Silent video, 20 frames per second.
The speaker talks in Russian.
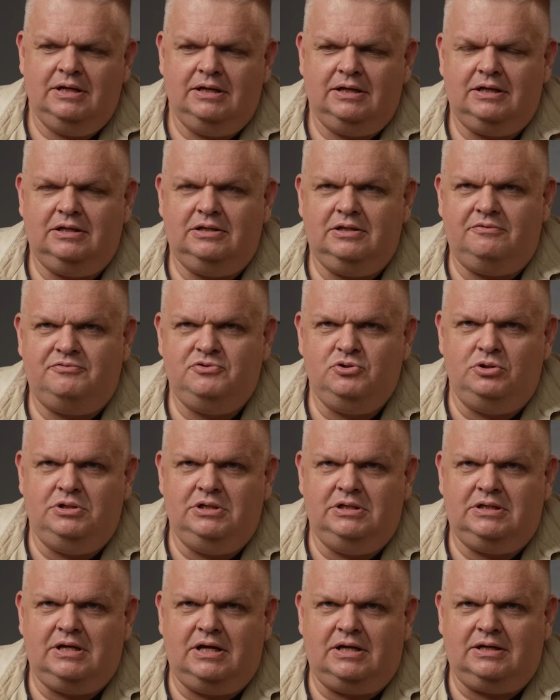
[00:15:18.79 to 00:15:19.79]
когда все
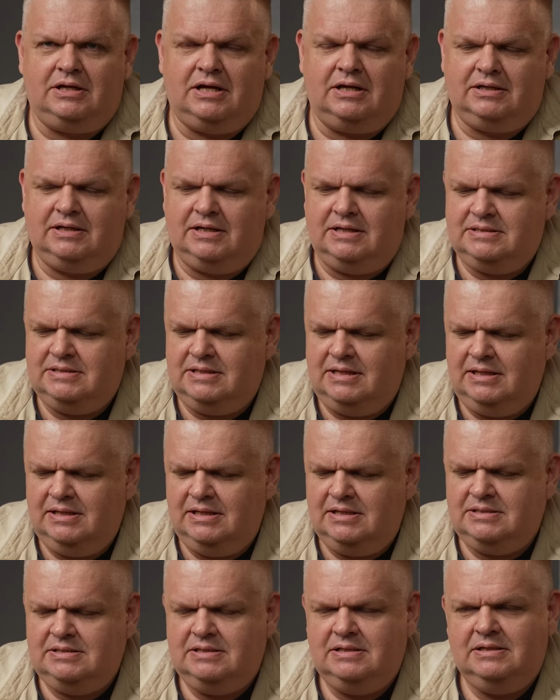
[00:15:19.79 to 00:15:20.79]
не так, как
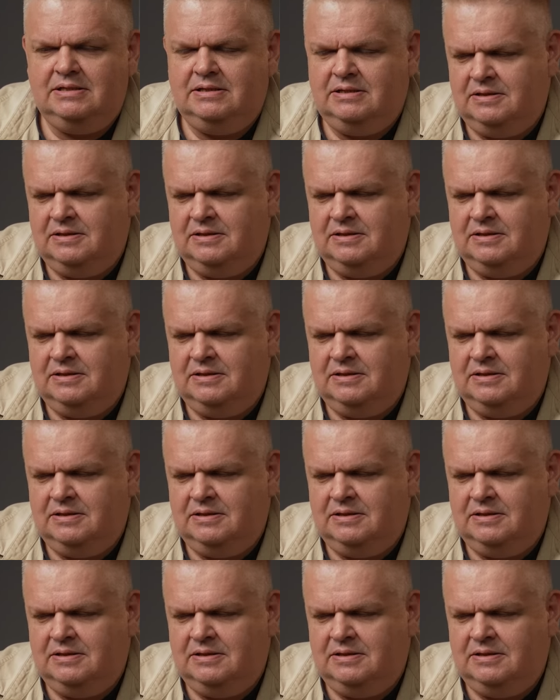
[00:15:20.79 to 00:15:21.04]
казалось.